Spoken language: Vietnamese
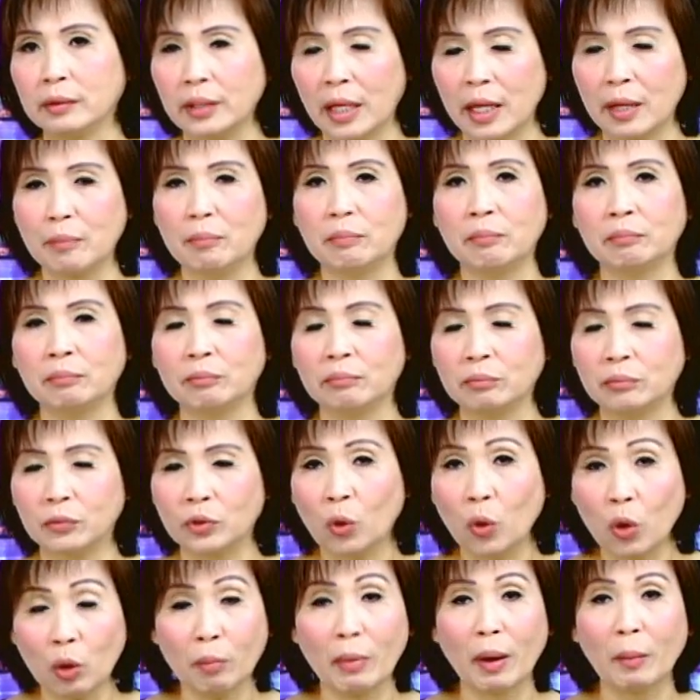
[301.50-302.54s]
tiệm
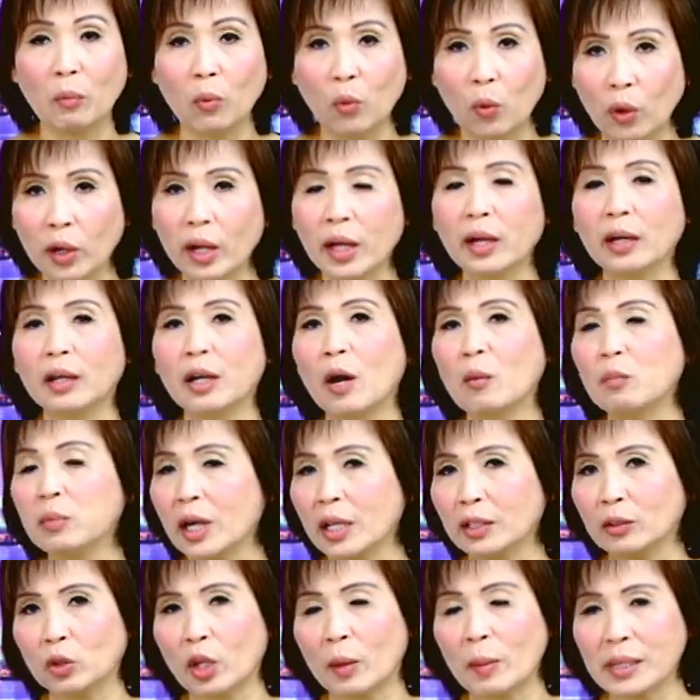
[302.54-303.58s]
thuốc mà mua đó, không
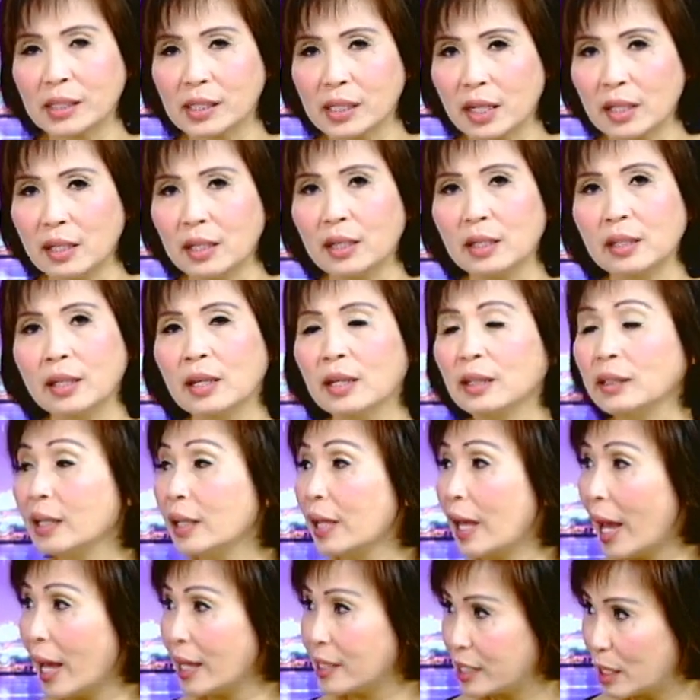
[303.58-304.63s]
cần toa bác sĩ đó, thì
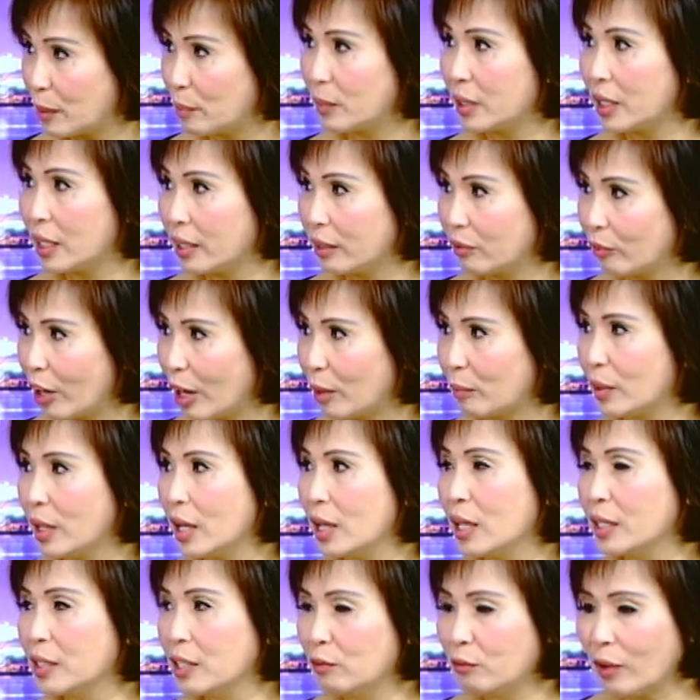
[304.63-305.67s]
200mg.
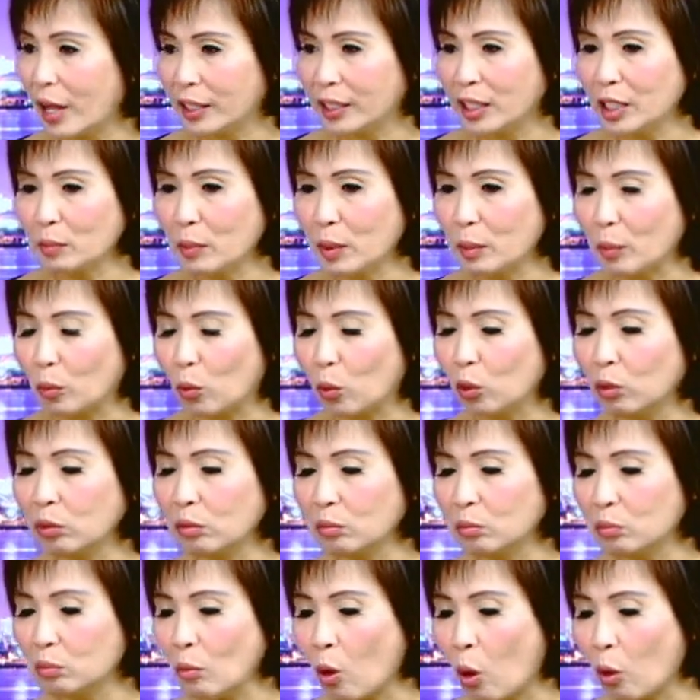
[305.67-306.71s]
Như vậy thì mình uống
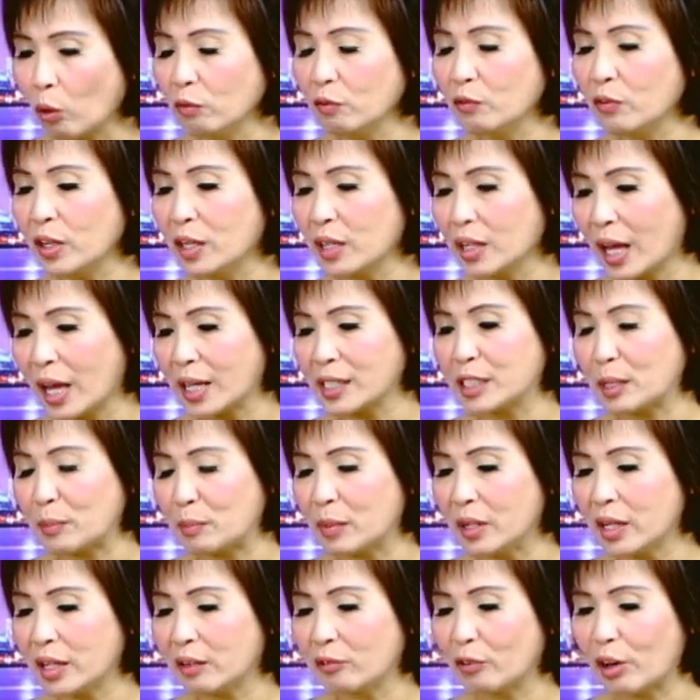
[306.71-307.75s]
4 viên
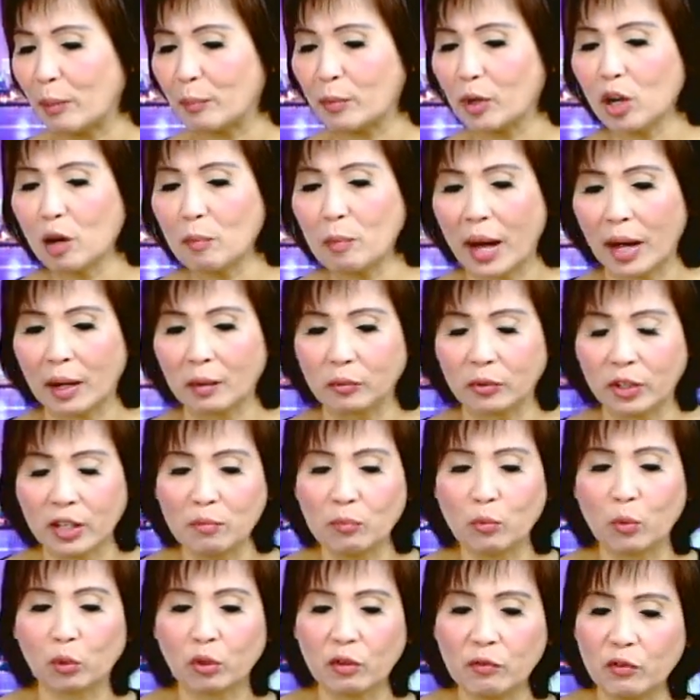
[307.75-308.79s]
200mg nó có bằng
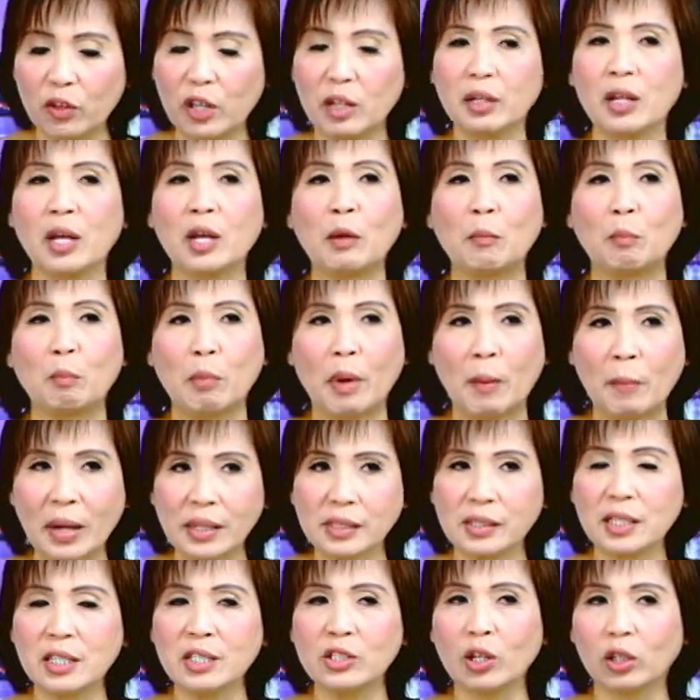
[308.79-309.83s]
một cái viên mà bác
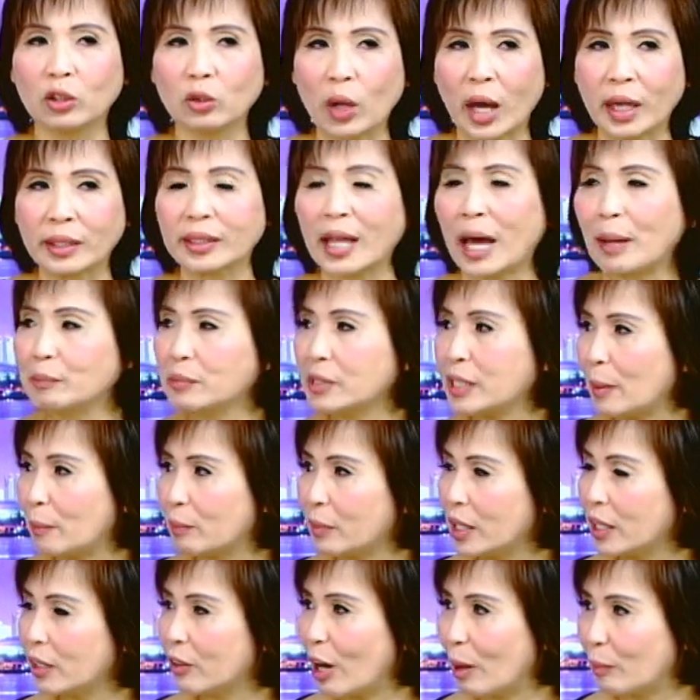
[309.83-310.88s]
sĩ cho toa
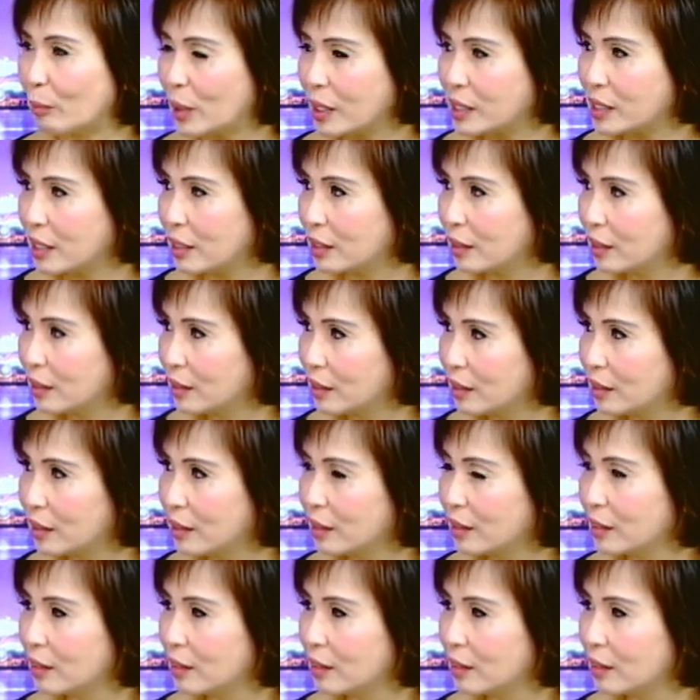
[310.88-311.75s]
800mg bác sĩ. Đó là cái